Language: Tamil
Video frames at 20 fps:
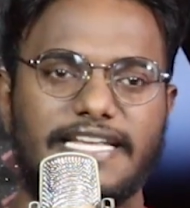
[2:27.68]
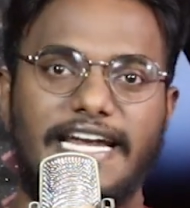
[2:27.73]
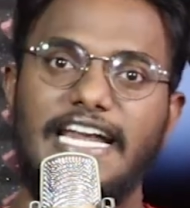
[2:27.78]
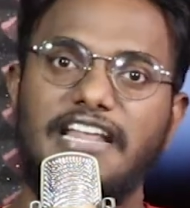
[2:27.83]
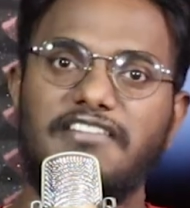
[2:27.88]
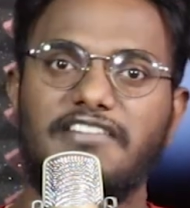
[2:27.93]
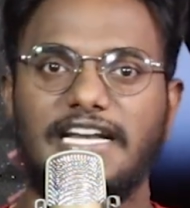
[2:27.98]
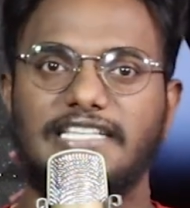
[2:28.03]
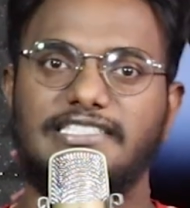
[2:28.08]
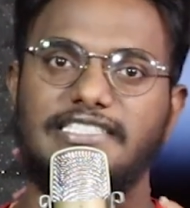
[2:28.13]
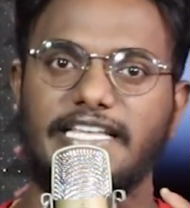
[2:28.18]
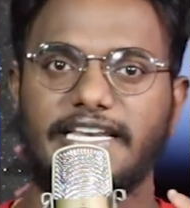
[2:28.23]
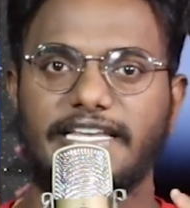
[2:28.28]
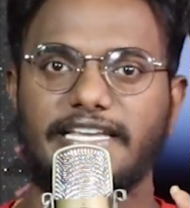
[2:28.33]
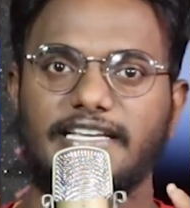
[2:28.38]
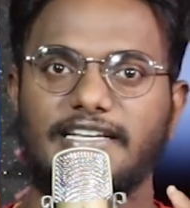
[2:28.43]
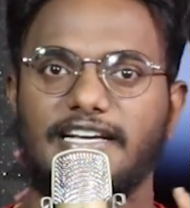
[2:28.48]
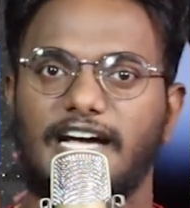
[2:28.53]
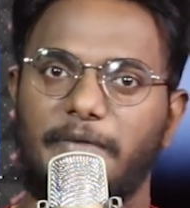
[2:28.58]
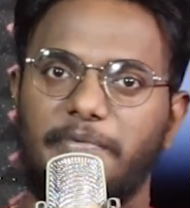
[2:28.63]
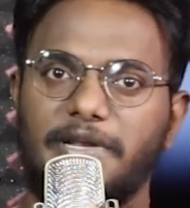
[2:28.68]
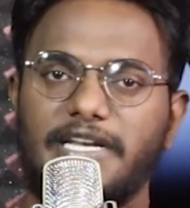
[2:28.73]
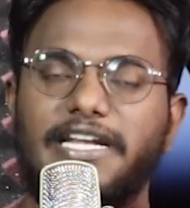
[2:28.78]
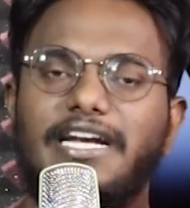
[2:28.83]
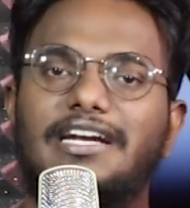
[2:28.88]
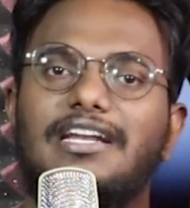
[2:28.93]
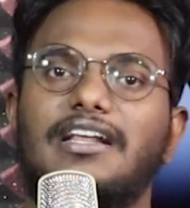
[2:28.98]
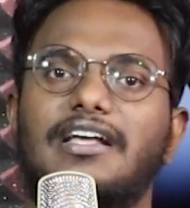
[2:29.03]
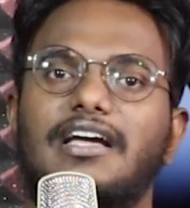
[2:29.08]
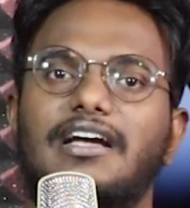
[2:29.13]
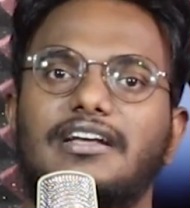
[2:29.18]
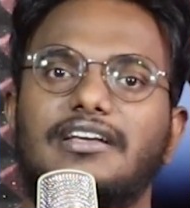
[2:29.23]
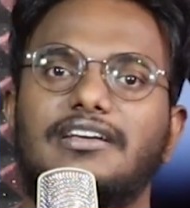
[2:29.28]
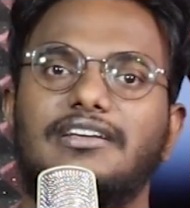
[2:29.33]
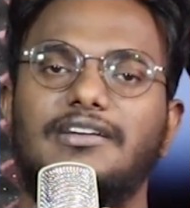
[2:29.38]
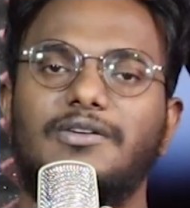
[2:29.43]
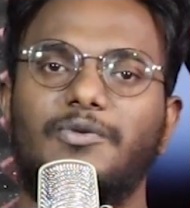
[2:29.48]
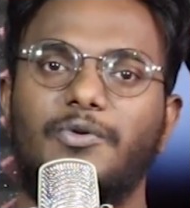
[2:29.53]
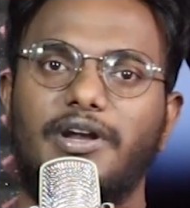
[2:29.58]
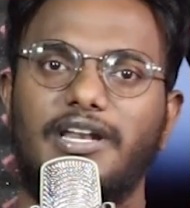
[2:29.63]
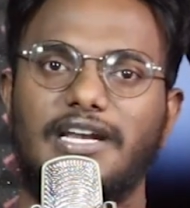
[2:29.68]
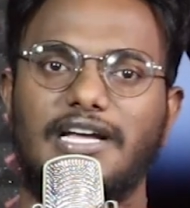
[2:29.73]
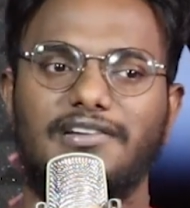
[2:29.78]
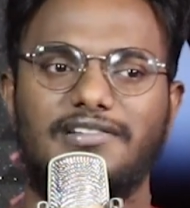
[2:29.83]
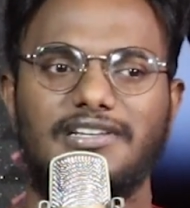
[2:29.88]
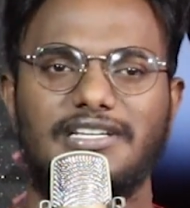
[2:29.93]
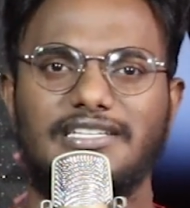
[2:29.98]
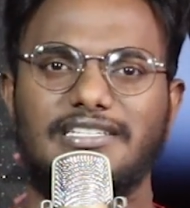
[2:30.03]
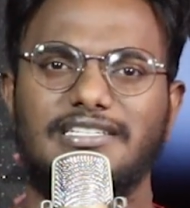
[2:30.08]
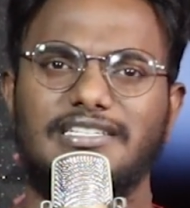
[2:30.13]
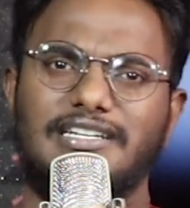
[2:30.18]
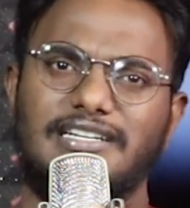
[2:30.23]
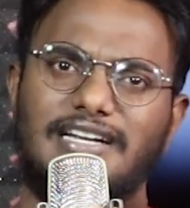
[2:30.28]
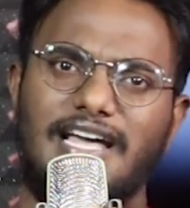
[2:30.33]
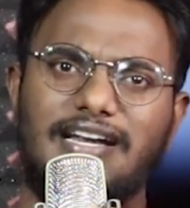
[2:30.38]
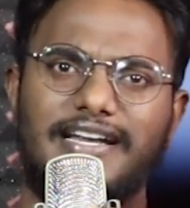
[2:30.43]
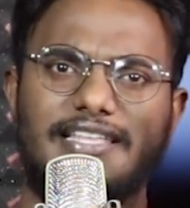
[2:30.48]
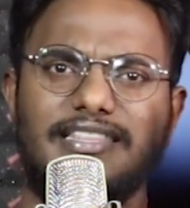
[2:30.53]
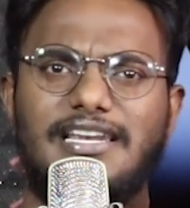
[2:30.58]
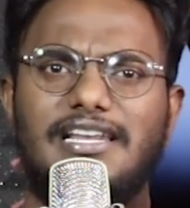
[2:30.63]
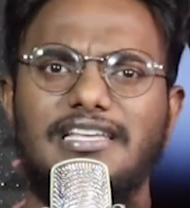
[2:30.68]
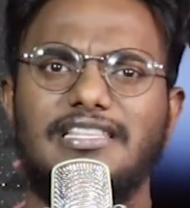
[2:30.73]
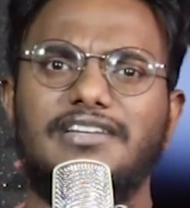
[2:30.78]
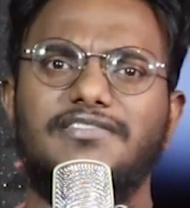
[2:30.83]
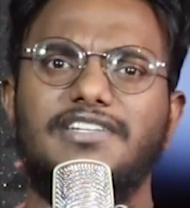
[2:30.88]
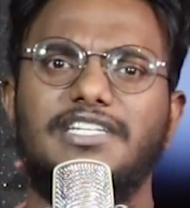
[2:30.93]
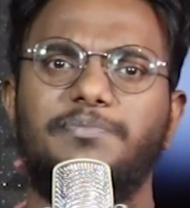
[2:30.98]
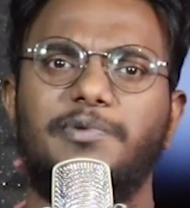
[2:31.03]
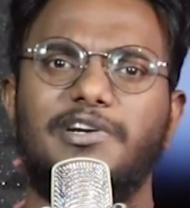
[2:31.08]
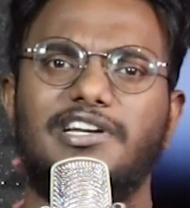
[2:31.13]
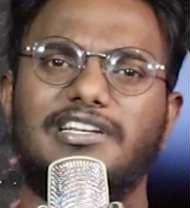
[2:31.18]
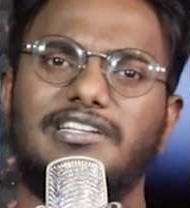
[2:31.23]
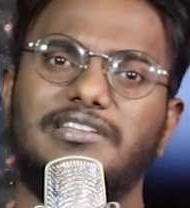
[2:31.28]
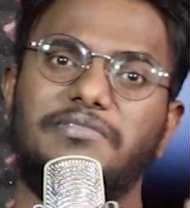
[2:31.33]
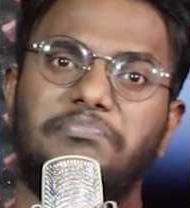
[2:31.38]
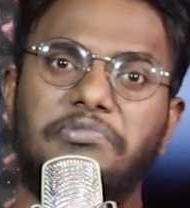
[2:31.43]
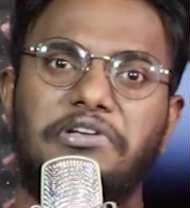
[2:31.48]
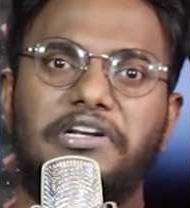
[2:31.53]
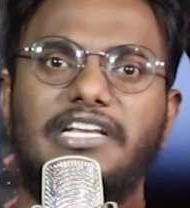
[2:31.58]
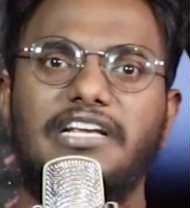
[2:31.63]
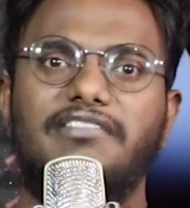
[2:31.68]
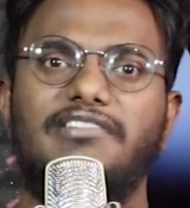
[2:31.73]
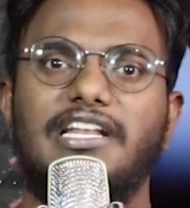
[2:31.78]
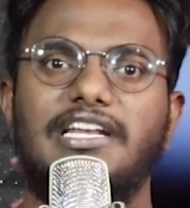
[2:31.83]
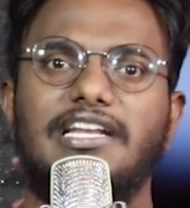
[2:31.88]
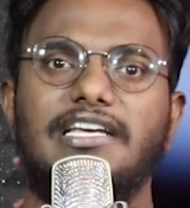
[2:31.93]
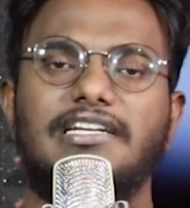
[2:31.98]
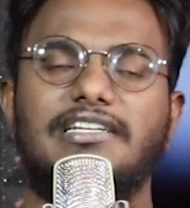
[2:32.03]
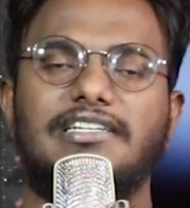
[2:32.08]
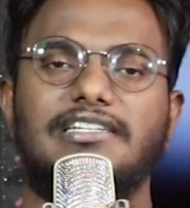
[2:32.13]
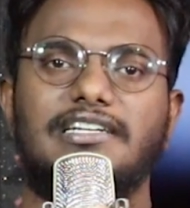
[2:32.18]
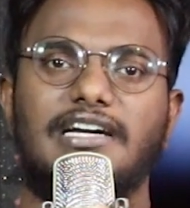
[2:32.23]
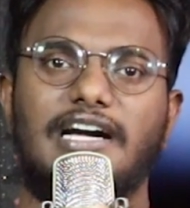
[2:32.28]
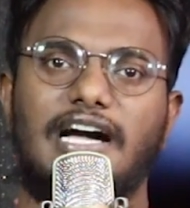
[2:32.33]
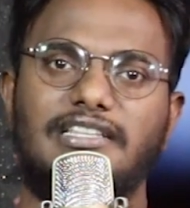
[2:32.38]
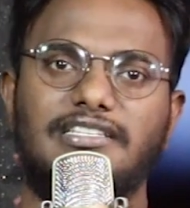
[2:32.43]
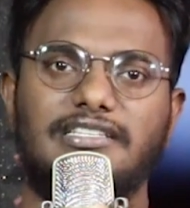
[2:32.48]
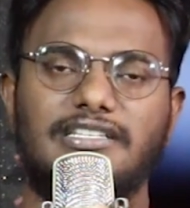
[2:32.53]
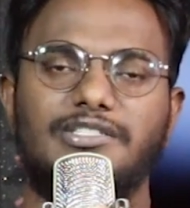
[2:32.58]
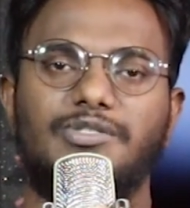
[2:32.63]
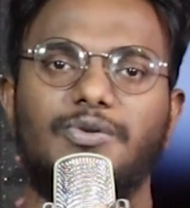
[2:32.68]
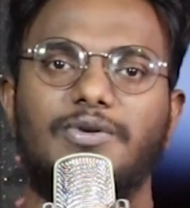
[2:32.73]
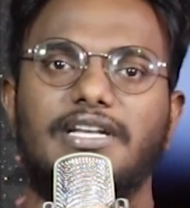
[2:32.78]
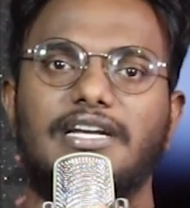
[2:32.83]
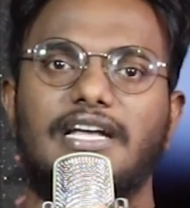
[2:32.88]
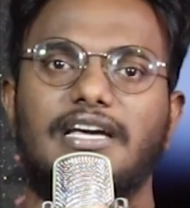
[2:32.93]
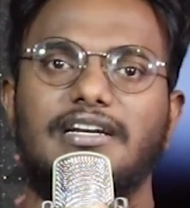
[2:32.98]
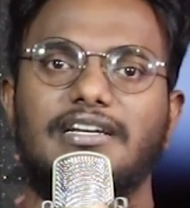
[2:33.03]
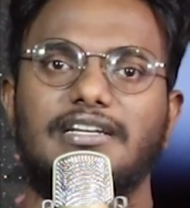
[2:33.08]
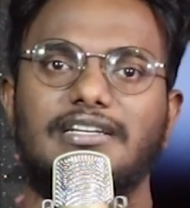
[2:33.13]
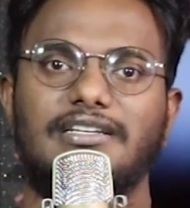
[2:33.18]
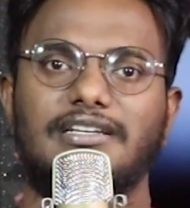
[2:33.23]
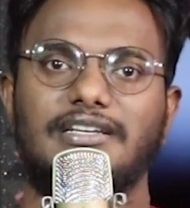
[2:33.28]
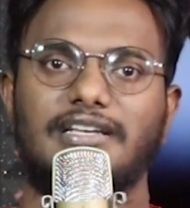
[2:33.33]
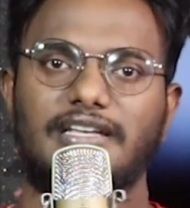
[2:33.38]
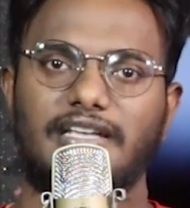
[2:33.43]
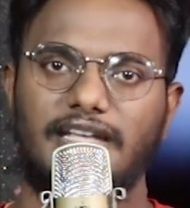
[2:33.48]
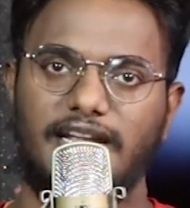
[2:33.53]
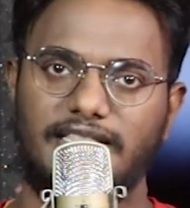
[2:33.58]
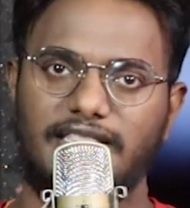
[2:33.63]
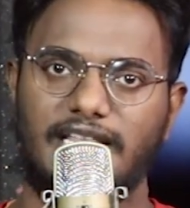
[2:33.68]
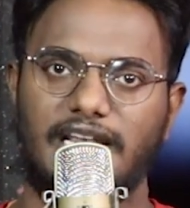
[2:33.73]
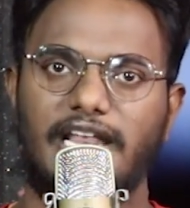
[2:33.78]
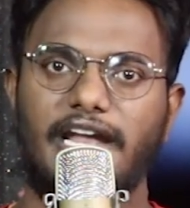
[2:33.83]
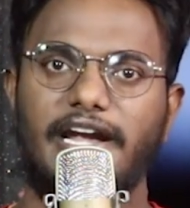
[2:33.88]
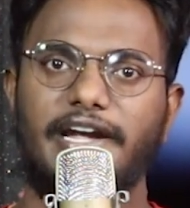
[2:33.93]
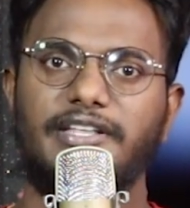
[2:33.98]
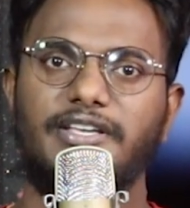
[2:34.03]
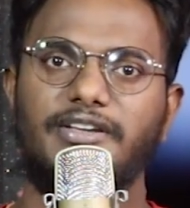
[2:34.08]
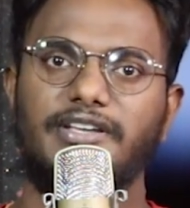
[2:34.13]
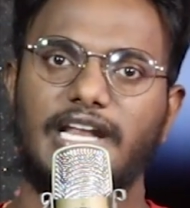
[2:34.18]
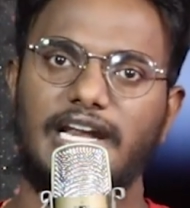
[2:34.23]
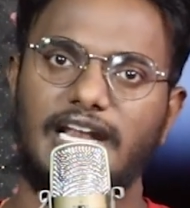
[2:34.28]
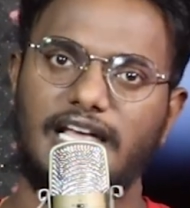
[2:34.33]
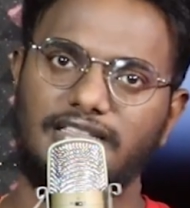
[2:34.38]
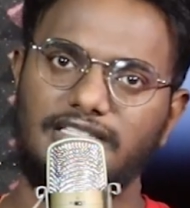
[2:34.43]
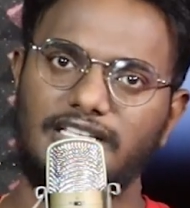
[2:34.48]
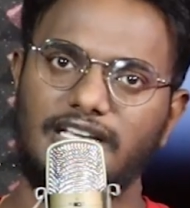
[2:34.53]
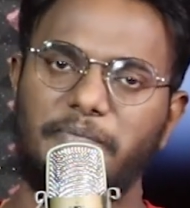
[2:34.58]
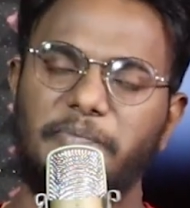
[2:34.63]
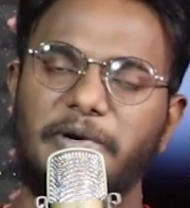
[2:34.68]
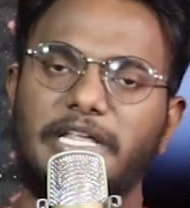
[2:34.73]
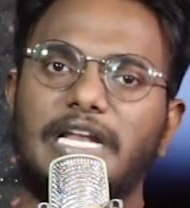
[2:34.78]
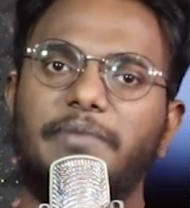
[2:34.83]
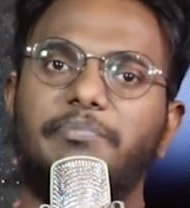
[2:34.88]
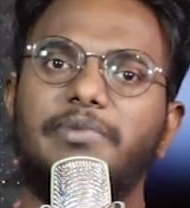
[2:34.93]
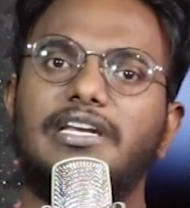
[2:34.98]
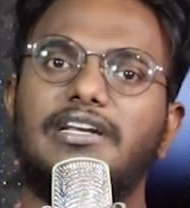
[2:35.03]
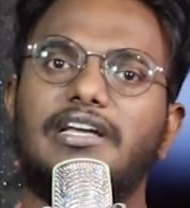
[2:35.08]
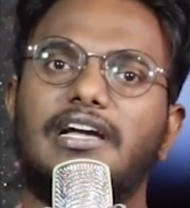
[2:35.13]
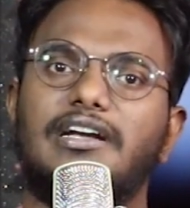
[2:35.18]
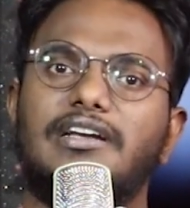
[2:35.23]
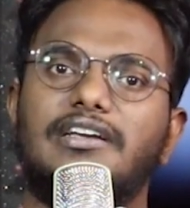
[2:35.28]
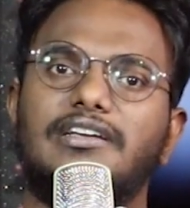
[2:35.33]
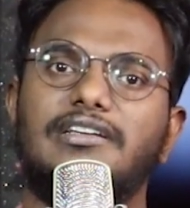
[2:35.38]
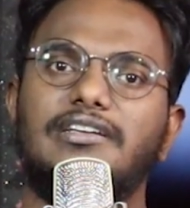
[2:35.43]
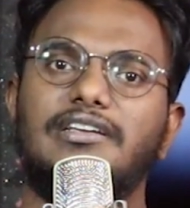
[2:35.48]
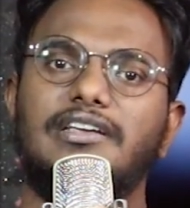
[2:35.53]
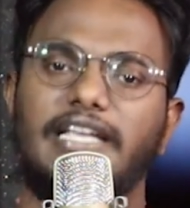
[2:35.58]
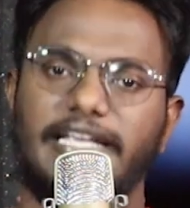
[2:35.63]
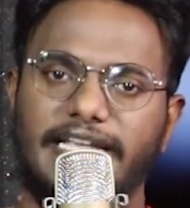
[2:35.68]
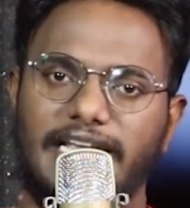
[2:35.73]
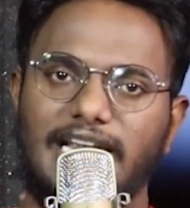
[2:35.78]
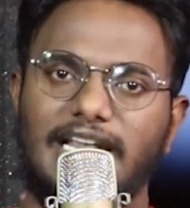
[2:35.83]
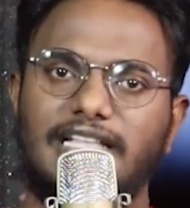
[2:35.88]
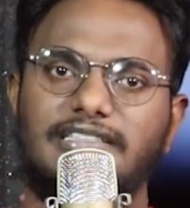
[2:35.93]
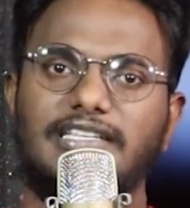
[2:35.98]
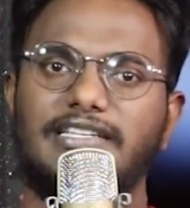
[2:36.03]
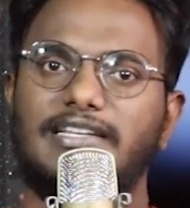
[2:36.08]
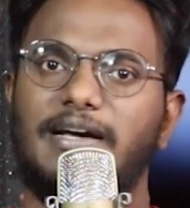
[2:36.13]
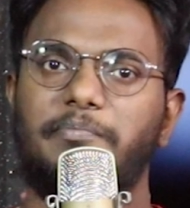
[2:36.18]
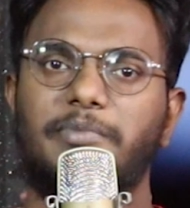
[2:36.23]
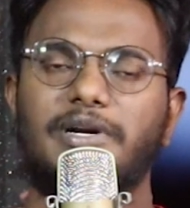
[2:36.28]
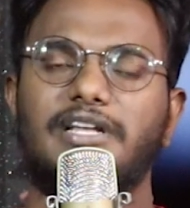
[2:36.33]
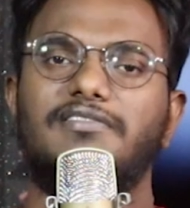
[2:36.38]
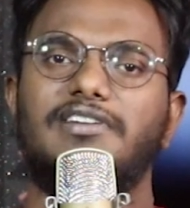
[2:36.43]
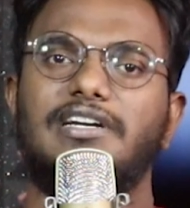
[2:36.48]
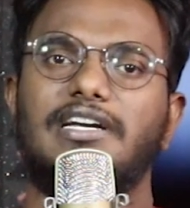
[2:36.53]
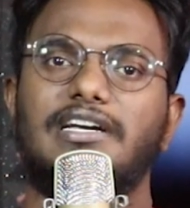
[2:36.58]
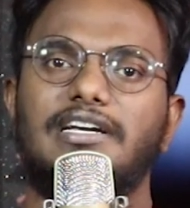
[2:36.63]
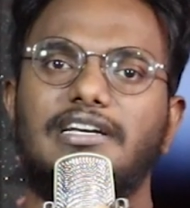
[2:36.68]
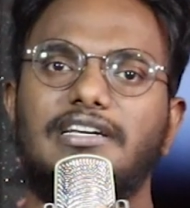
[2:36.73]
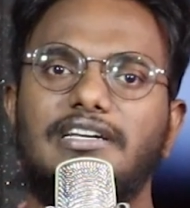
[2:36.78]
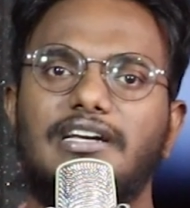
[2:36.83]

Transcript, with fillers: என்ன வேலை செய்கிறீங்க அப்படின்னு கேட்டிருக்காங்க உடனே அவர் நான் நெதர்லாந்தில் ஒர்க் பண்ணுறேன் பெரிய வேலையில் இருக்கேன் அது எதுன்னு சொல்லியிருக்காருங்க இந்த லேடியும் எல்லாத்தையும் அப்படியே நம்பியிருக்காங்க எல்லாத்தையும் நம்பினவங்க